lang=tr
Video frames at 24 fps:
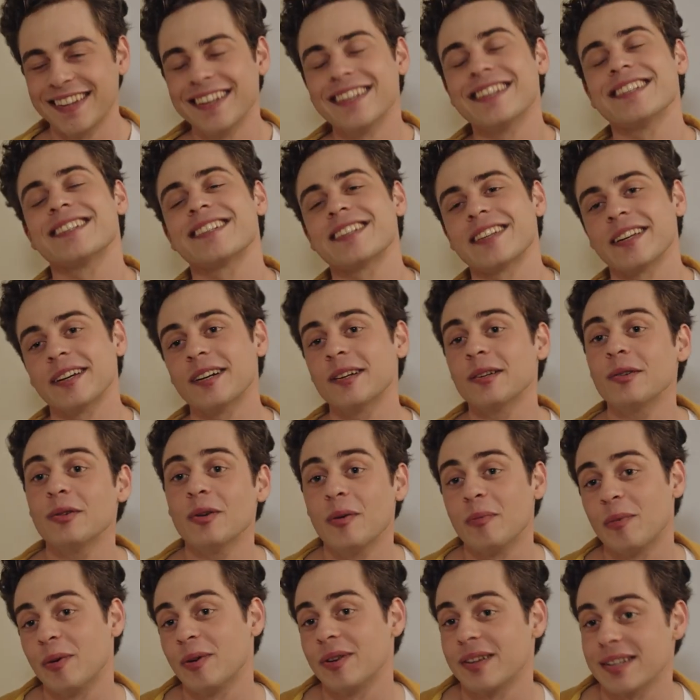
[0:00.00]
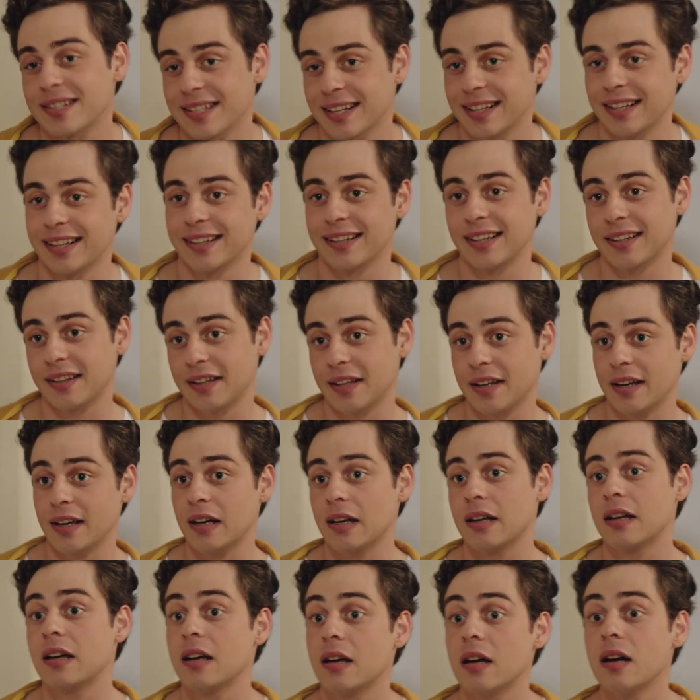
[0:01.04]
Hiç takılıyorum öyle sana dede ya.
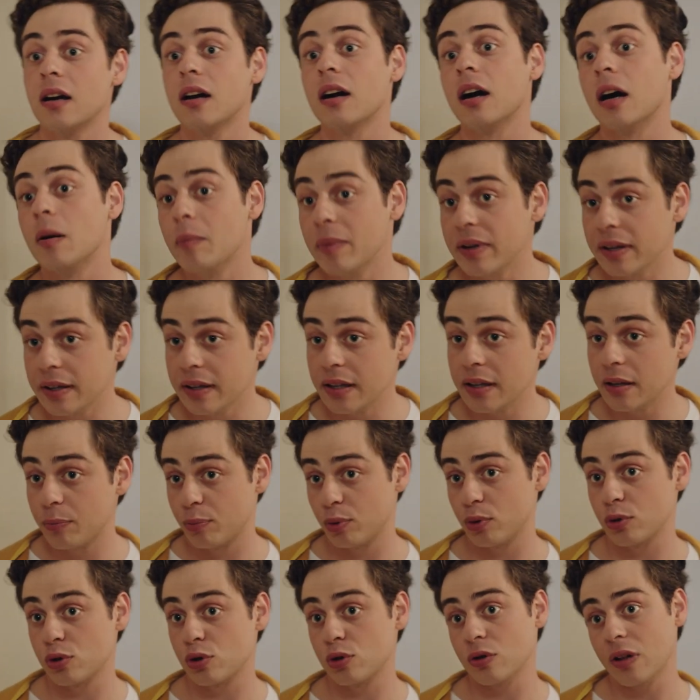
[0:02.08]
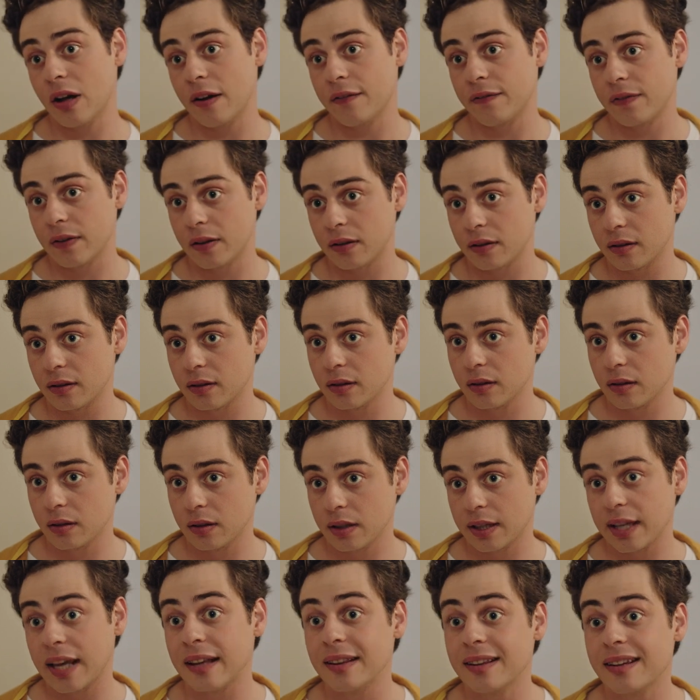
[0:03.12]
Ama iyi yapıyorsun aferin.
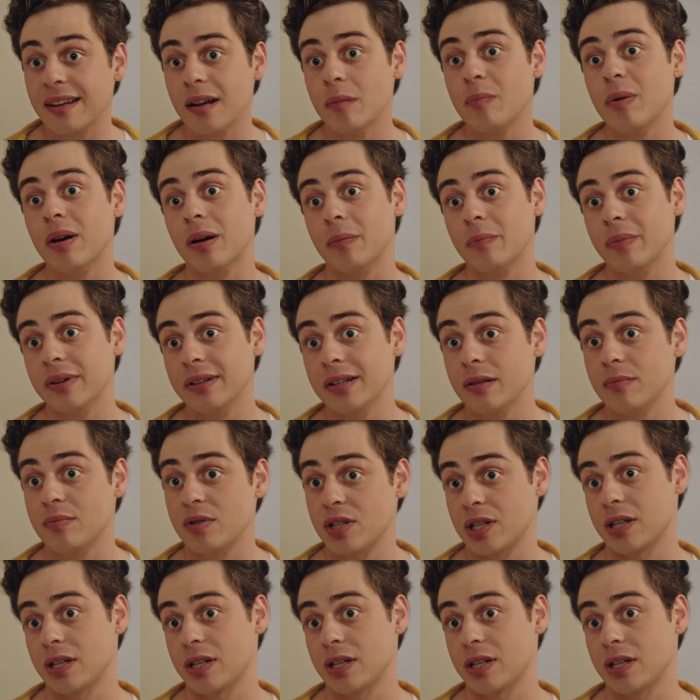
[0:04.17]
Kendine bakman iyi bir